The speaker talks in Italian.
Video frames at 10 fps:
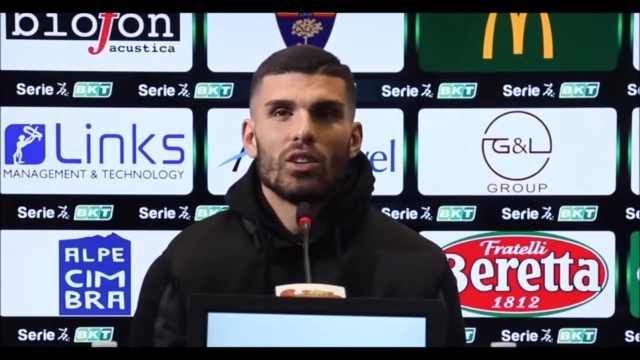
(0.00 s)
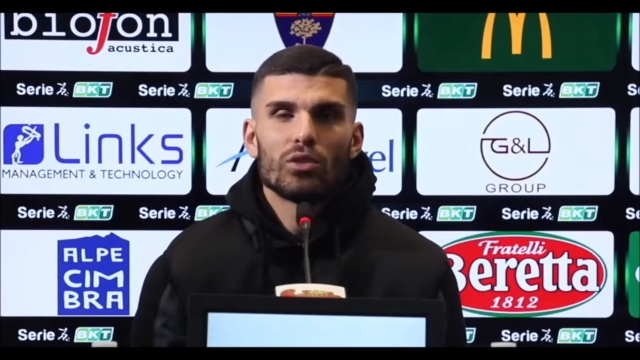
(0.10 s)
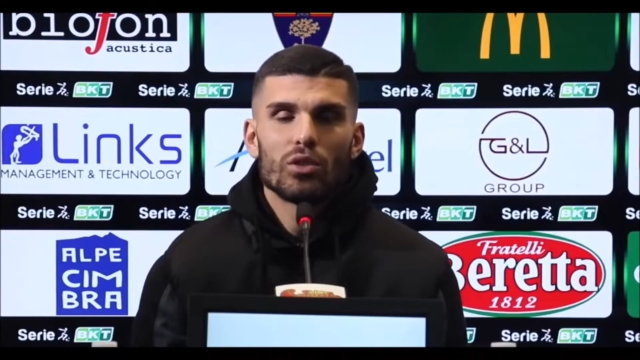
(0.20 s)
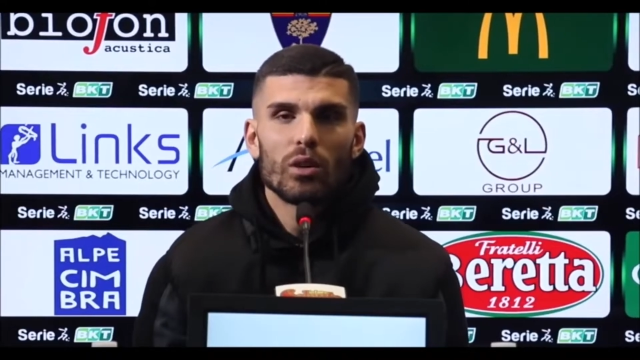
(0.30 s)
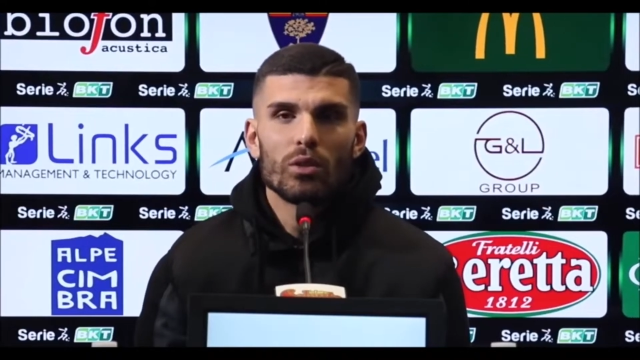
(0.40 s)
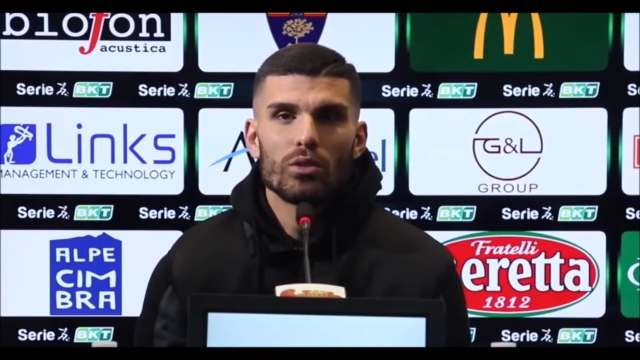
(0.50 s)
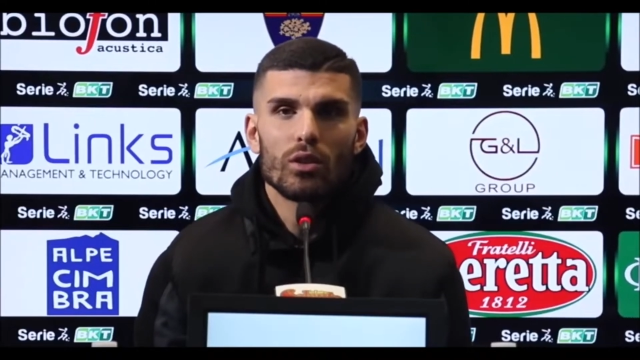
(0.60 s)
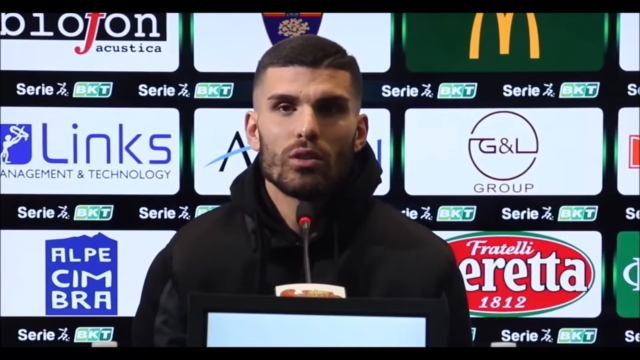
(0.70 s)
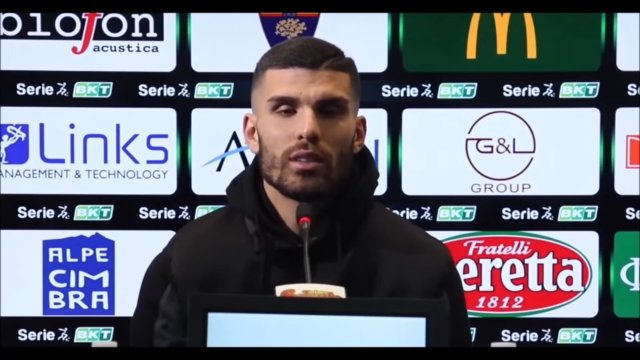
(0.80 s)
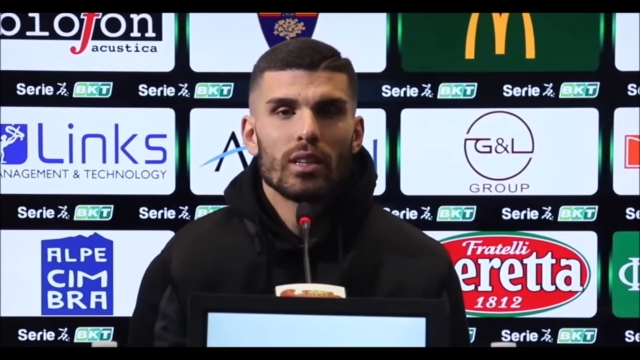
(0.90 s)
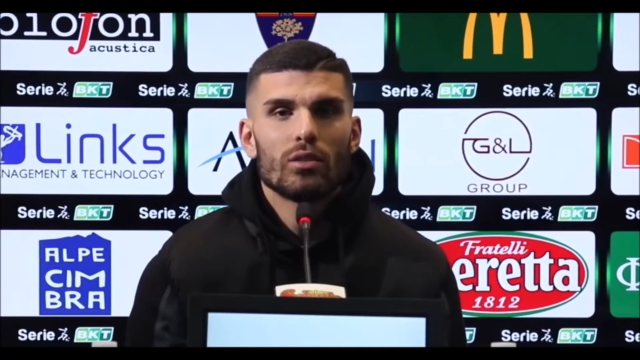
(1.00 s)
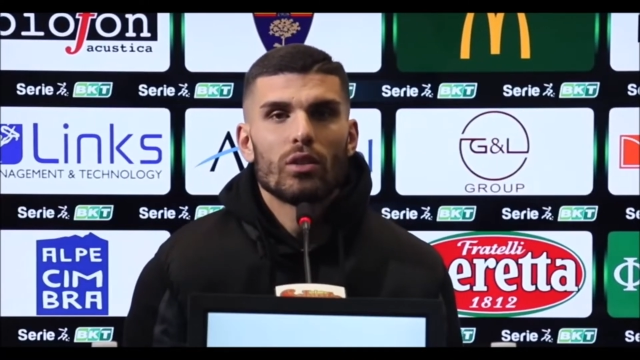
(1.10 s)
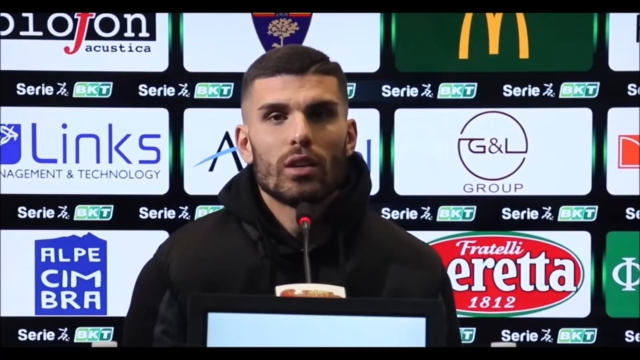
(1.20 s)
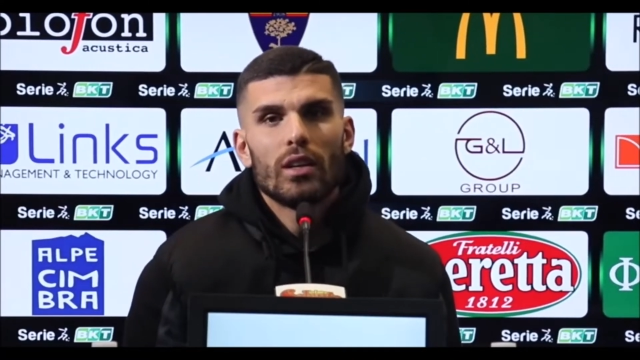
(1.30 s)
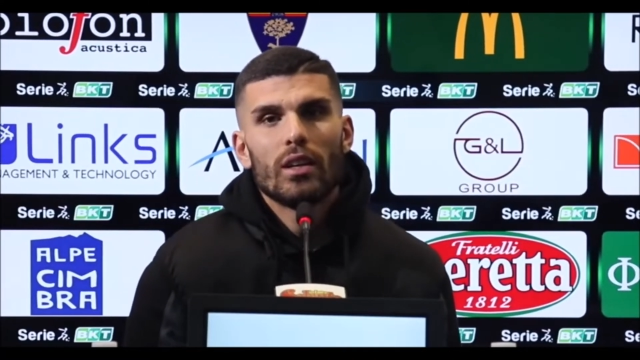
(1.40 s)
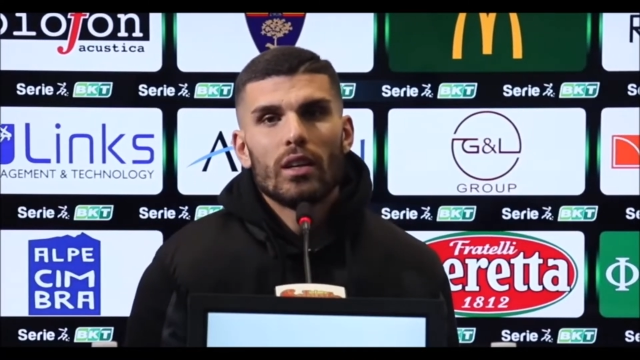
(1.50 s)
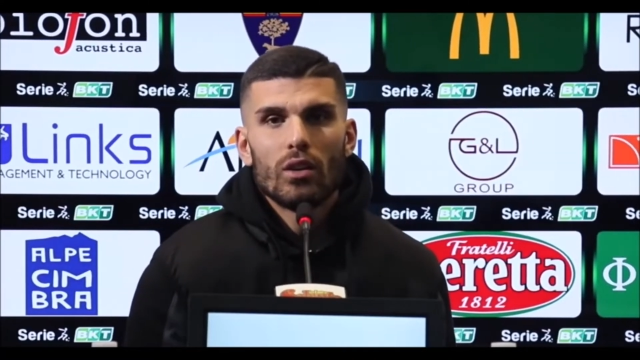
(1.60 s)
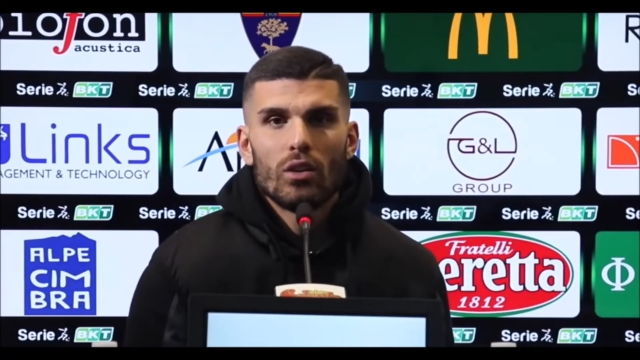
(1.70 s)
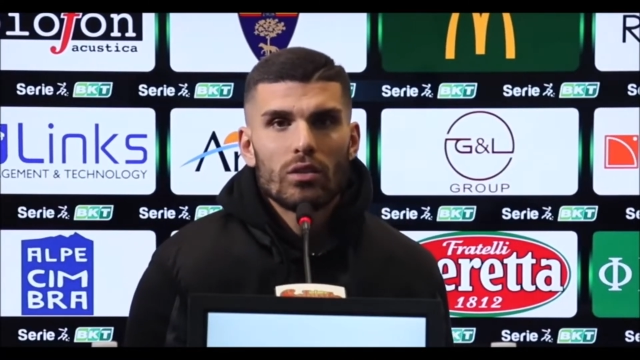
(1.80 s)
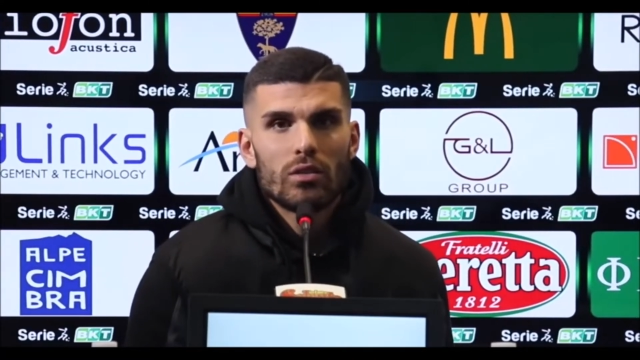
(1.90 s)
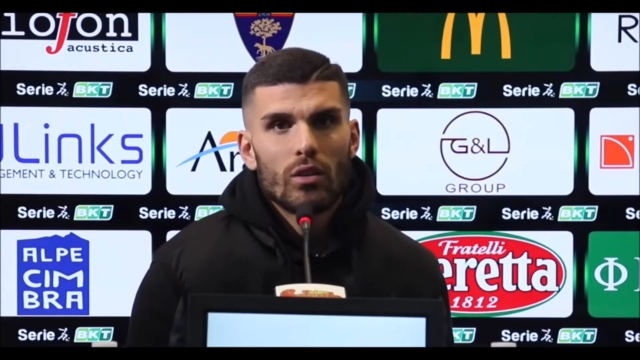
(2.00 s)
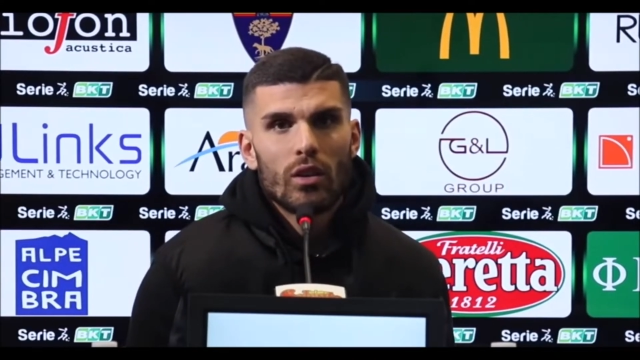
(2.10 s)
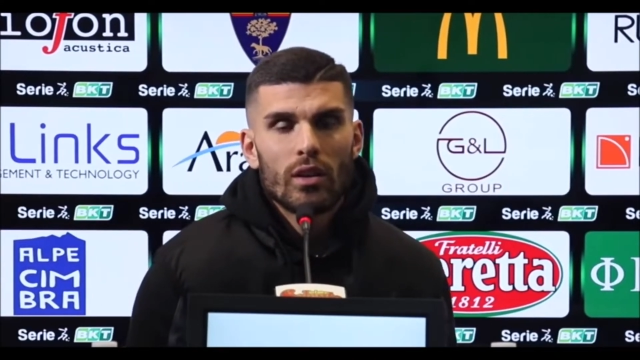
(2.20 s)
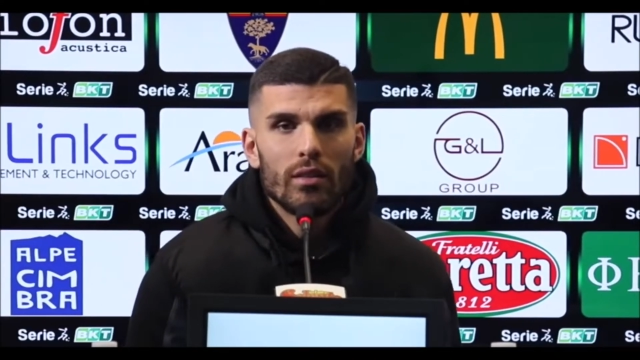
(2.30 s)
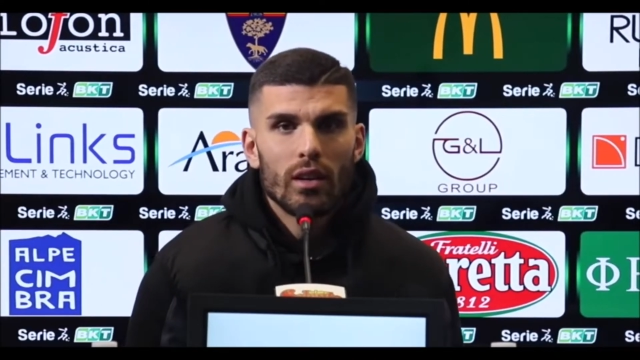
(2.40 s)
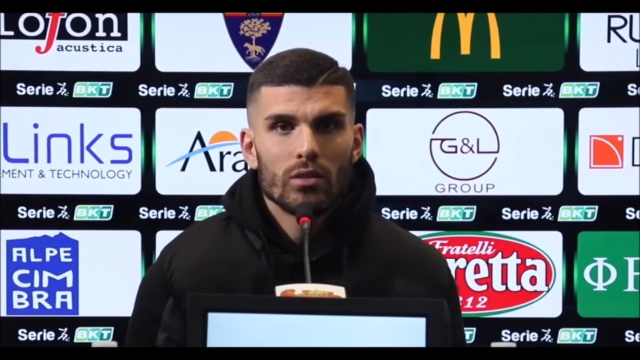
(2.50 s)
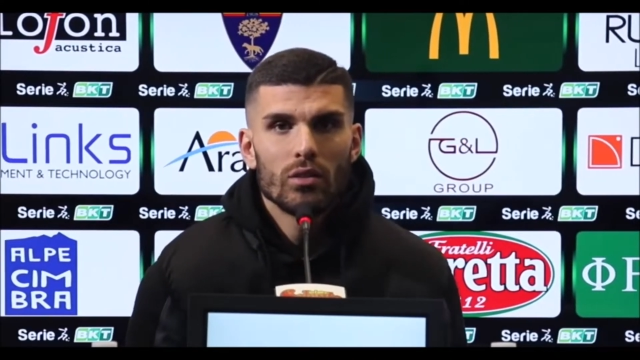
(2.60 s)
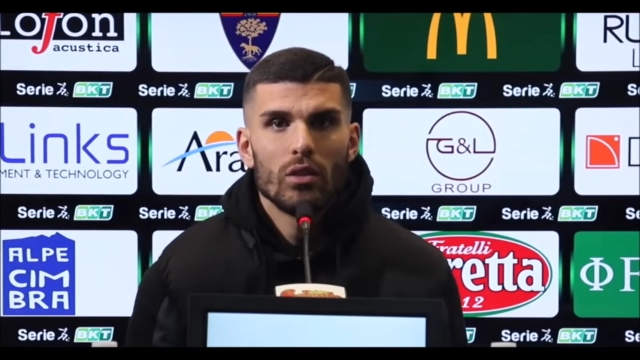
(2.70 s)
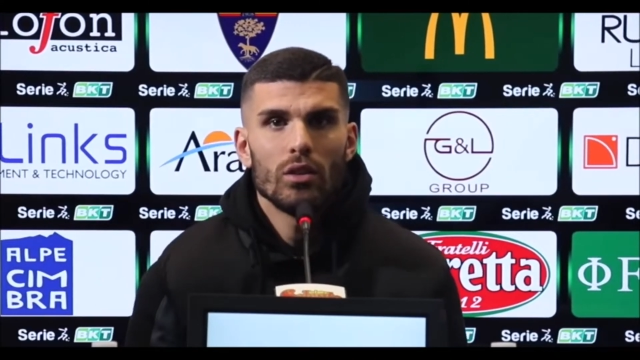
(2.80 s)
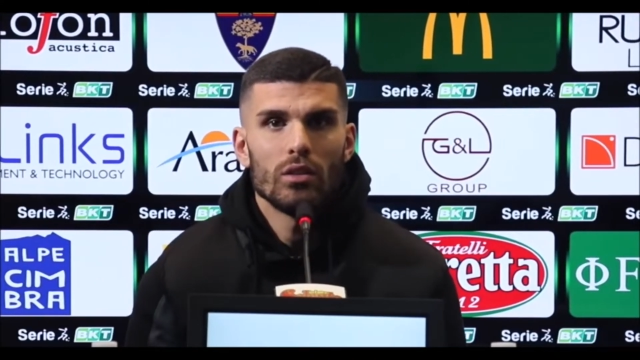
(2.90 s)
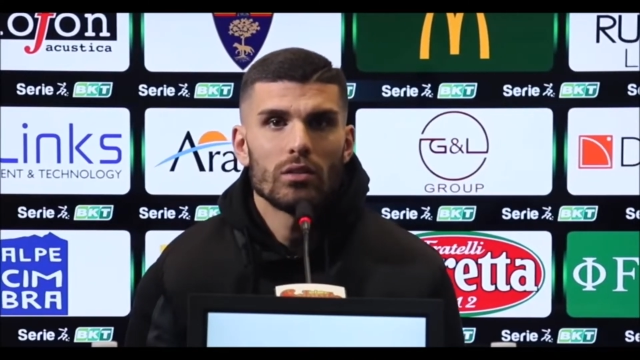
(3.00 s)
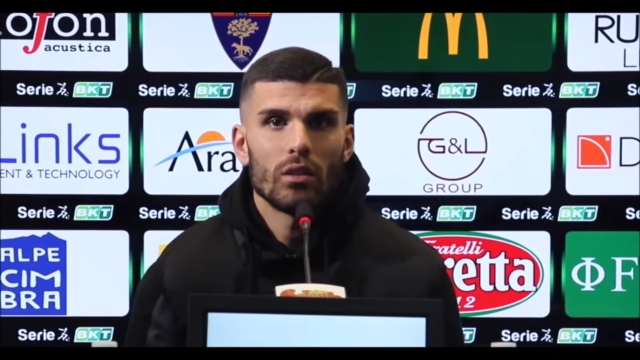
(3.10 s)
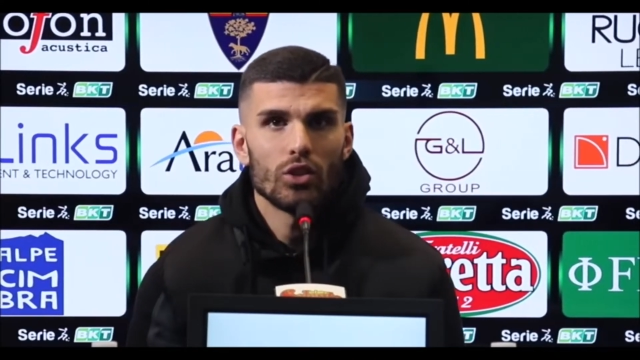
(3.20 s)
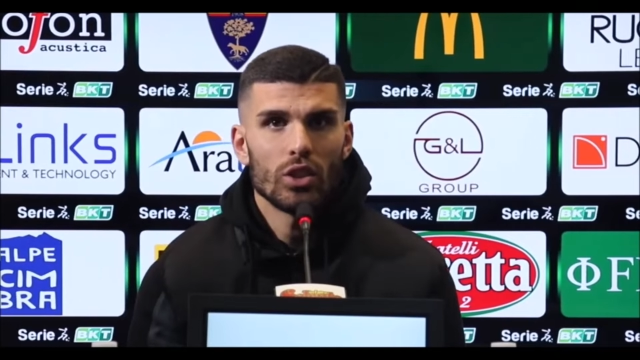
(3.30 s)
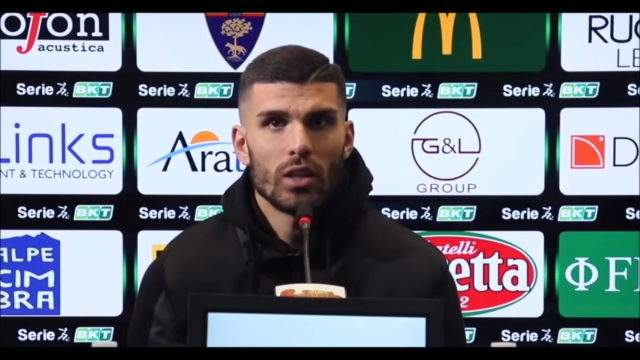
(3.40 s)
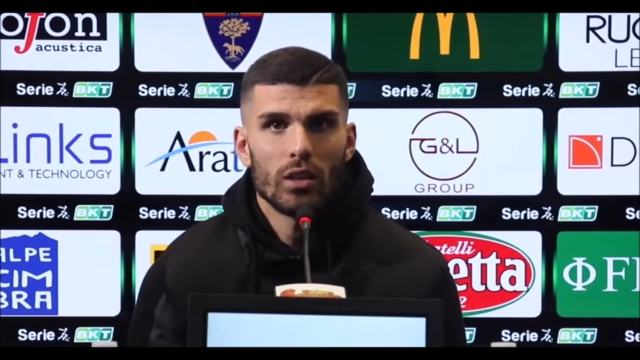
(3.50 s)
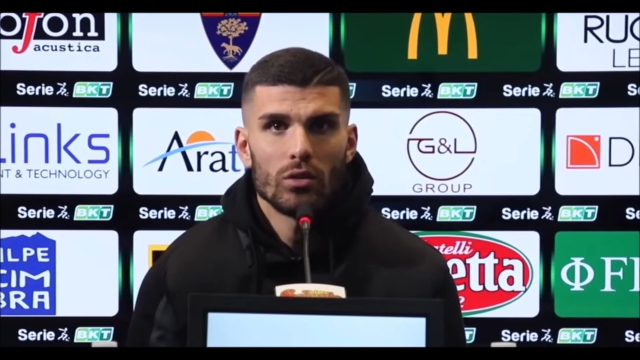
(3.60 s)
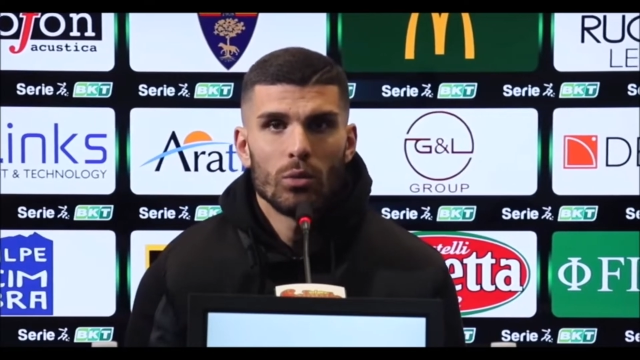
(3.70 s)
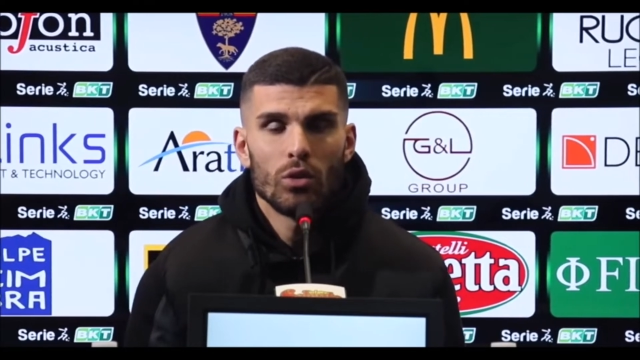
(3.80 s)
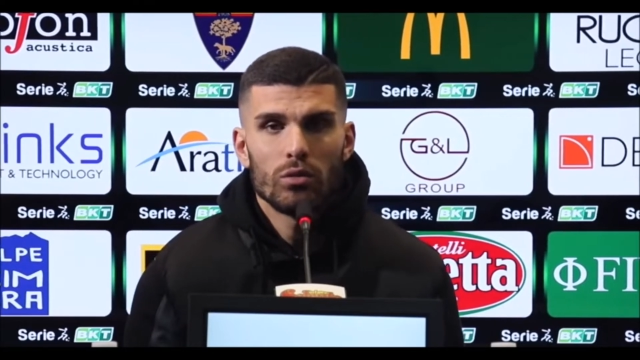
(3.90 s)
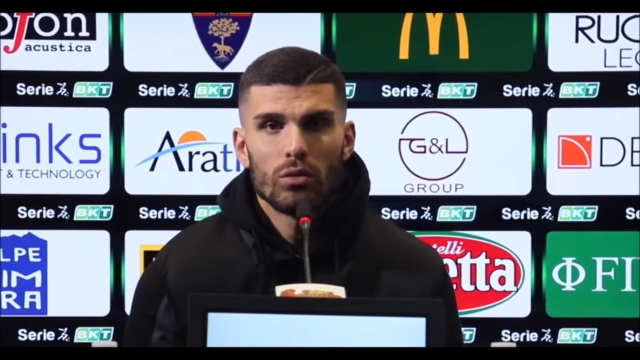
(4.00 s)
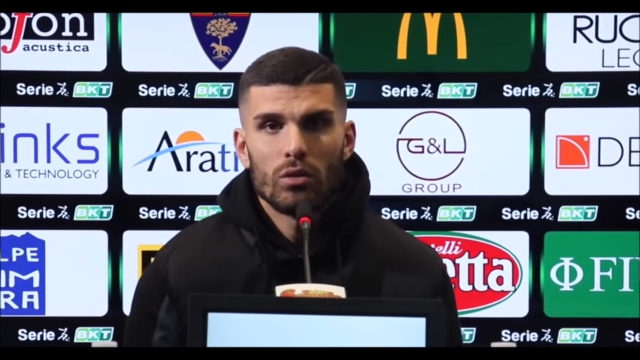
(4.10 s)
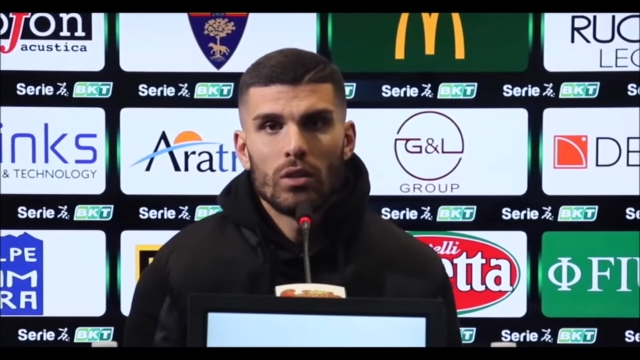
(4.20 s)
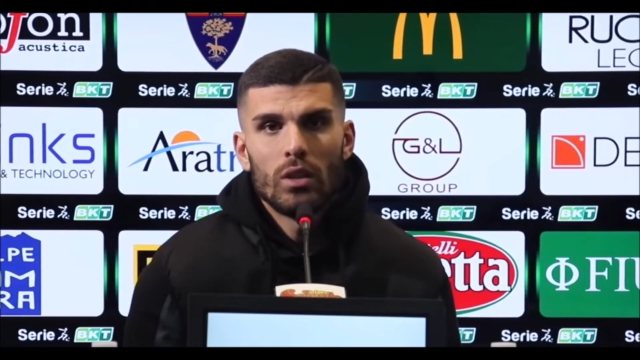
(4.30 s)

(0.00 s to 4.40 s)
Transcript: Sono molto contento che i gol stiano arrivando, li stavo cercando molto.